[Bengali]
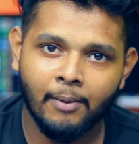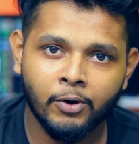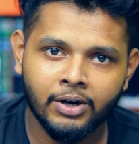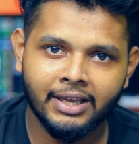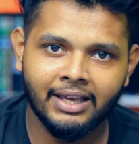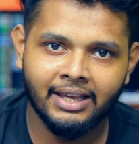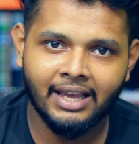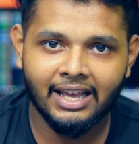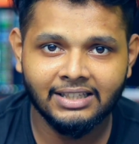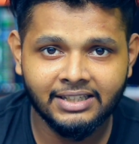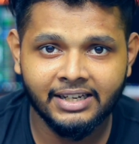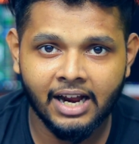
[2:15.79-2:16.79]
এমনকি
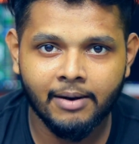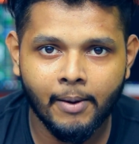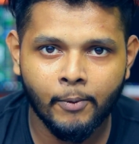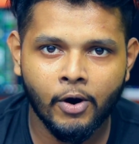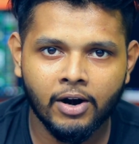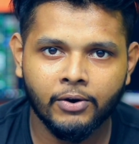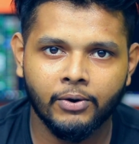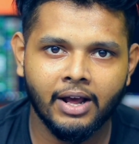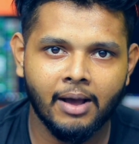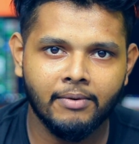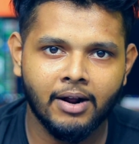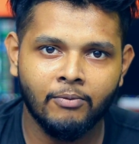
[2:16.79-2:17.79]
এসডিআর ব্যবহার
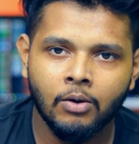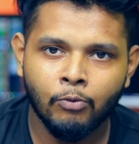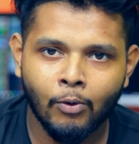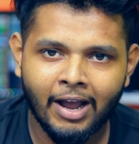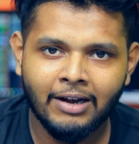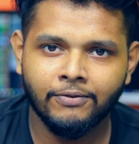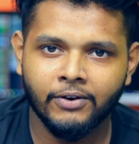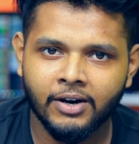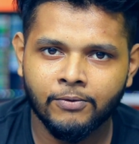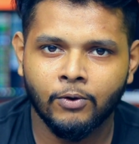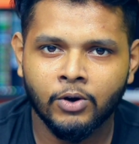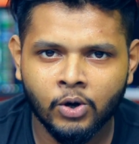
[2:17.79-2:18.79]
করে আমরা মোবাইল
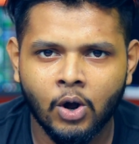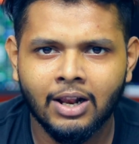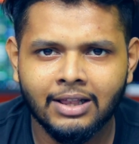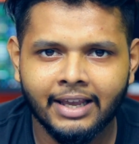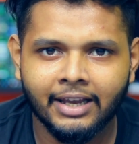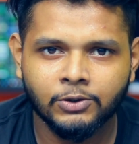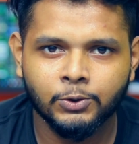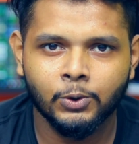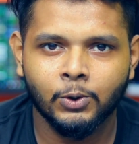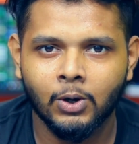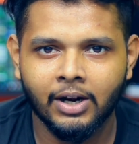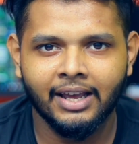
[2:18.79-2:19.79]
ফোনের ফোন কল থেকে
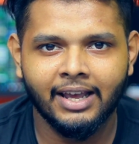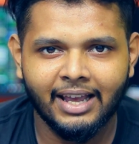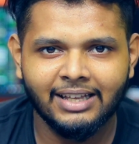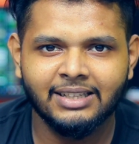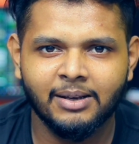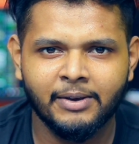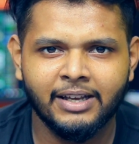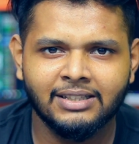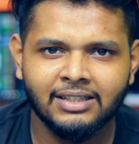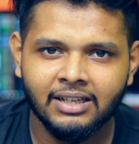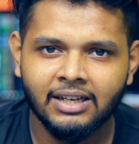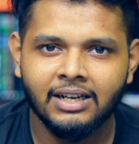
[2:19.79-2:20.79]
শুরু করে এসএমএস